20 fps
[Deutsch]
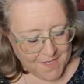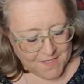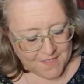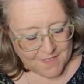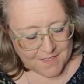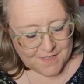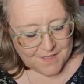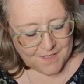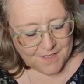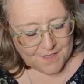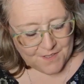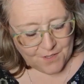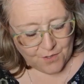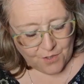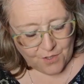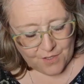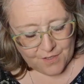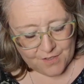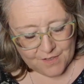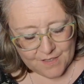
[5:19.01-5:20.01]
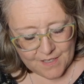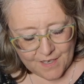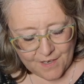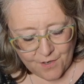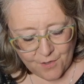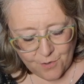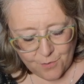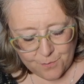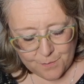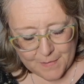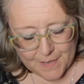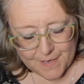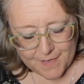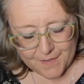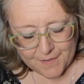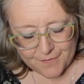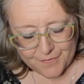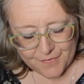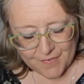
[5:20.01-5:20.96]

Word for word: Das ist doch genau meine